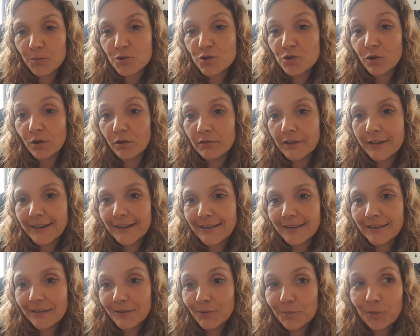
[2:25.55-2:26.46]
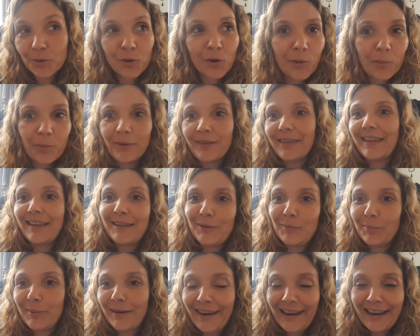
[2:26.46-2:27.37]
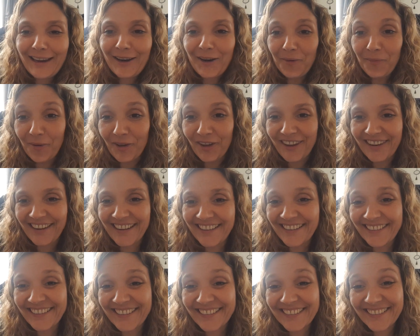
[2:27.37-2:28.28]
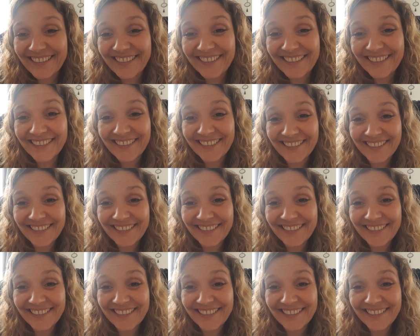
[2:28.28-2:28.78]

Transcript: En plus, je leur envoie le catalogue pour que peut-être Pierre elle commande. Elles